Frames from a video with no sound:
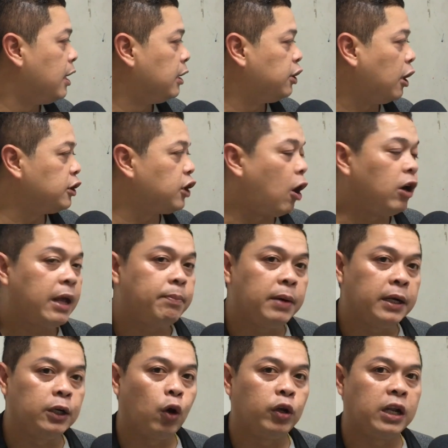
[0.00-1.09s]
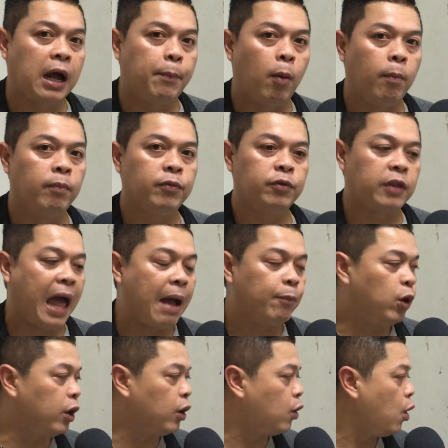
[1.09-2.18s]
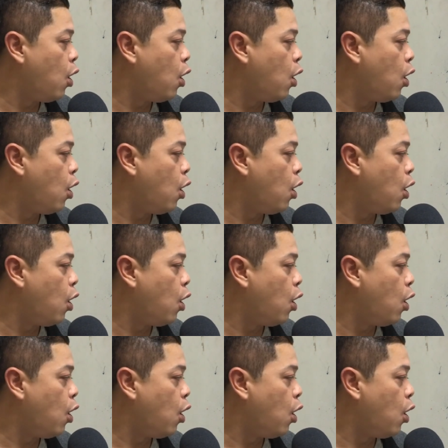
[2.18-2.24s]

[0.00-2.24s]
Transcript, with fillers: สจเล็กบมงนนนะครับ ผมตามด้วย